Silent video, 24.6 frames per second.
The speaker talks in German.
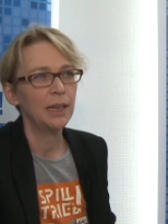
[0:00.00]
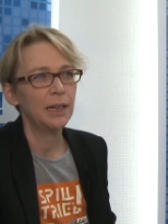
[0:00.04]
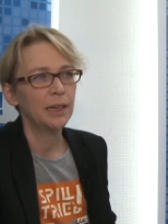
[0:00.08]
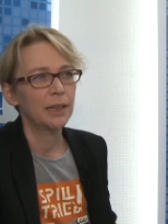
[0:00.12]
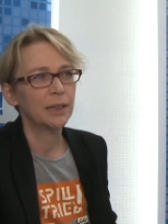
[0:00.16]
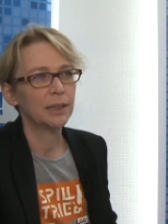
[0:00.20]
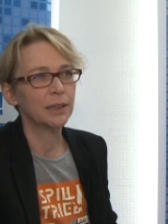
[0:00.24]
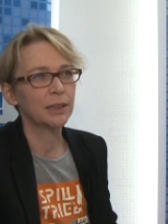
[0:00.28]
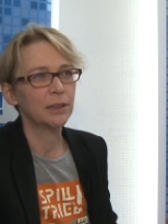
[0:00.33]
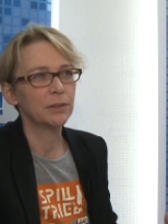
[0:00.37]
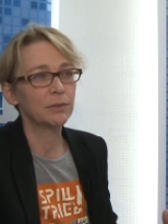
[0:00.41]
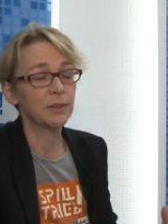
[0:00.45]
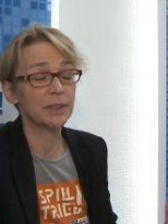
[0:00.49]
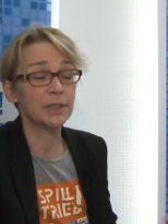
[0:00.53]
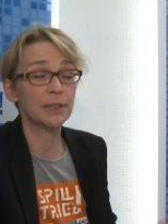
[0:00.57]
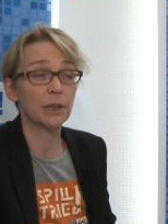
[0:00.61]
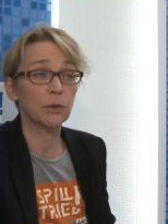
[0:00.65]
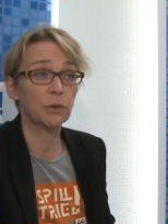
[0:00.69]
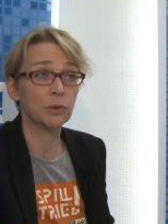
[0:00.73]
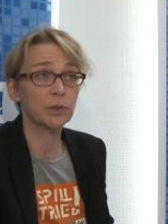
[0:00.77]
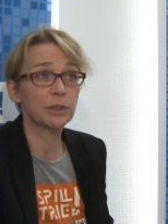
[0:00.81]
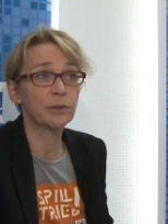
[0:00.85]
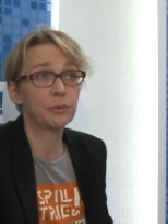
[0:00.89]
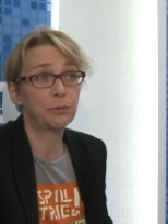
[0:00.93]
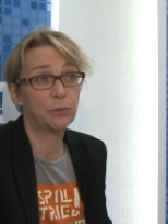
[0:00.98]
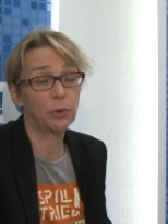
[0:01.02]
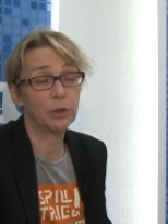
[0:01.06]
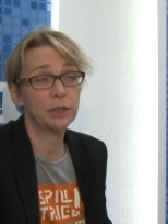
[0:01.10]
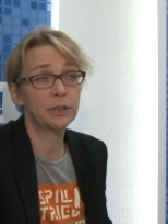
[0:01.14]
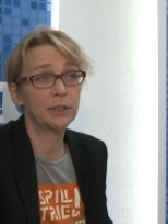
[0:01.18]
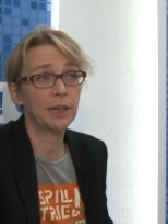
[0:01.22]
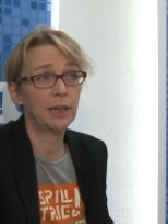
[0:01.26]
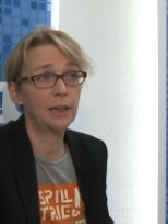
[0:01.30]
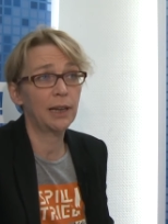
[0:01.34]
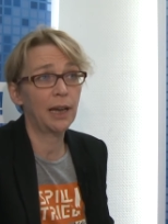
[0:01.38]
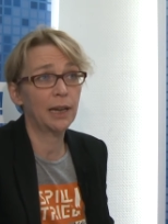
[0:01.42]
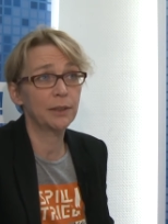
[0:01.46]
äh, was sehr große
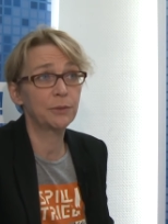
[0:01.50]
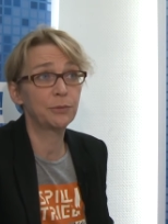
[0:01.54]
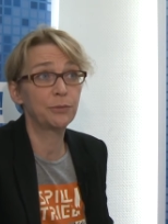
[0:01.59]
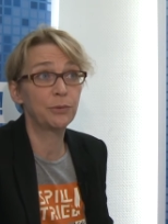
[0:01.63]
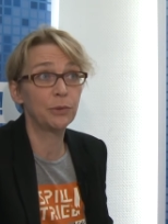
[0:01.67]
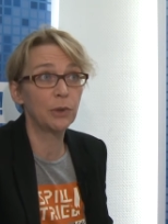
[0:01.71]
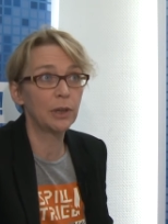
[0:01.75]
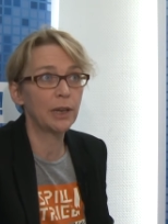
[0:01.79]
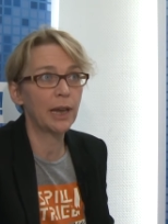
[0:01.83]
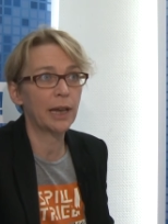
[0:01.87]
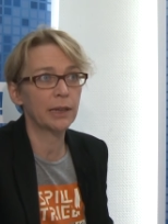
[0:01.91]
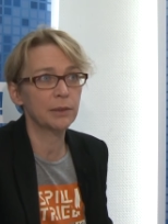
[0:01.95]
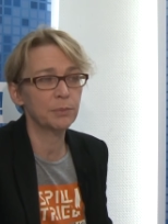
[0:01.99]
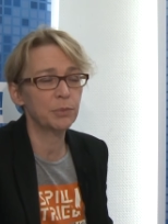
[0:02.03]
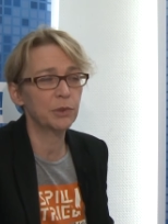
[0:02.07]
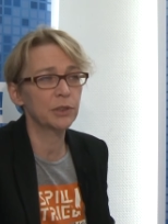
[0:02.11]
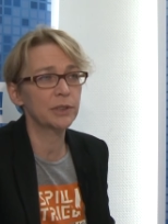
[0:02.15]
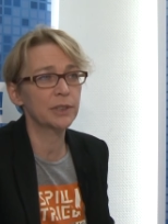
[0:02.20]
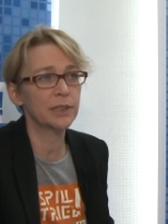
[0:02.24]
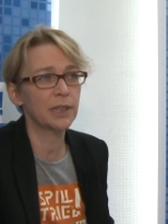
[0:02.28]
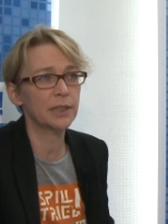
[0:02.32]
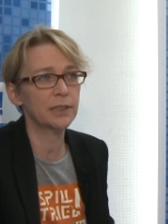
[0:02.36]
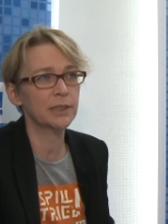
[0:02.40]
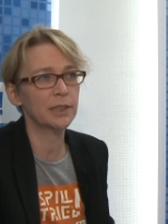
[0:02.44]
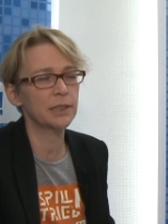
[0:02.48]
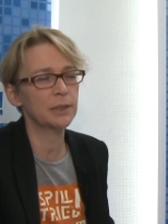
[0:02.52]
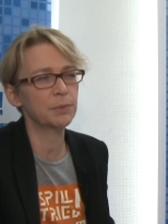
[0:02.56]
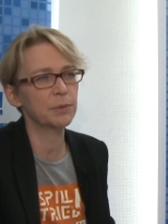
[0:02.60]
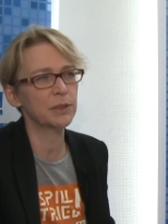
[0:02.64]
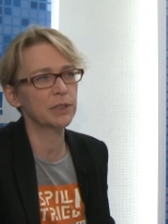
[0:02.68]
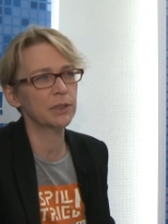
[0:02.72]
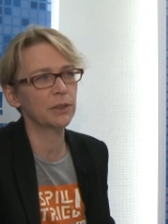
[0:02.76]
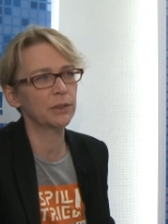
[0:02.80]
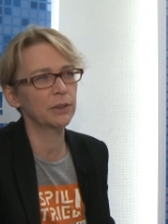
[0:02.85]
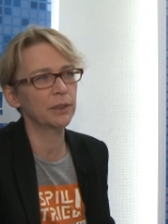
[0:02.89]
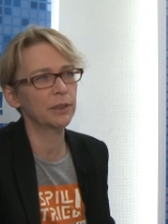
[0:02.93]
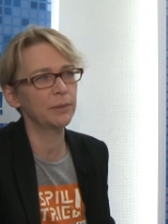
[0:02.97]
Vorteile hat für Lernprozesse
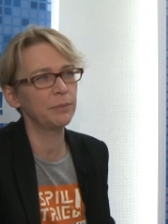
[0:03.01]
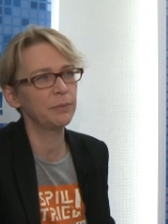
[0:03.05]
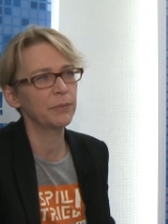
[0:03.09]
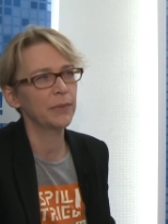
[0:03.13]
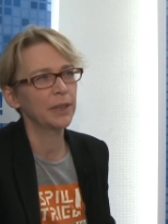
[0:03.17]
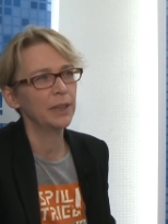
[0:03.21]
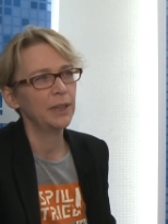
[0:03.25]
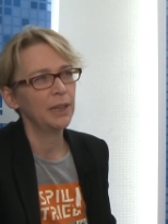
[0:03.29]
insbesondere.